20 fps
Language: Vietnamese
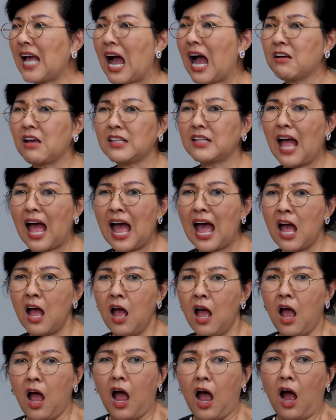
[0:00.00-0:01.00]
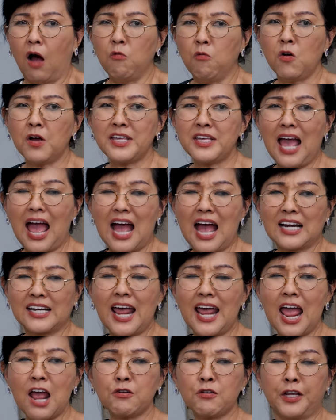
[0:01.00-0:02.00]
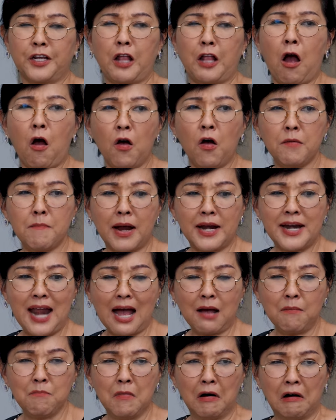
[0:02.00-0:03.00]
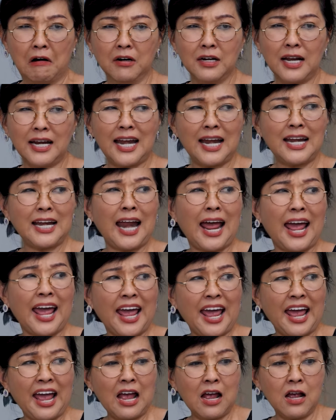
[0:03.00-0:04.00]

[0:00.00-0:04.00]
sao vậy ta không có vàng đeo thì thôi bà đặt mượn lấy lấy le